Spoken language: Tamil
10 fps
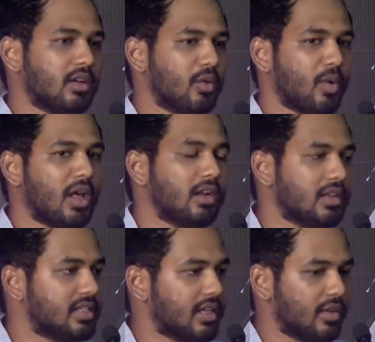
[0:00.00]
ரொம்ப நாள்
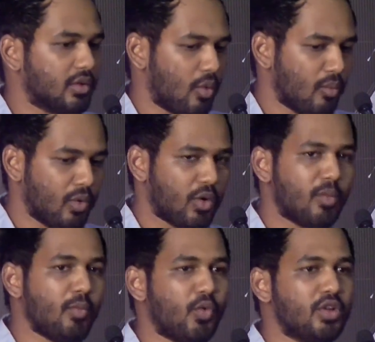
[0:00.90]
கழிச்சு எனக்கு வந்து ரொம்ப
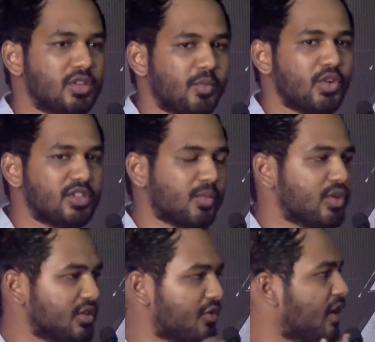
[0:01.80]
ரொம்ப பிடிச்சி பிடிச்சி
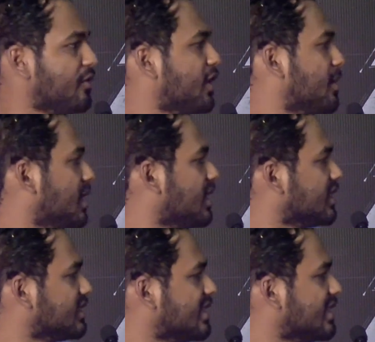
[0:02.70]
பிடிச்சி ஃப்ரேம் ஃப்ரேமாக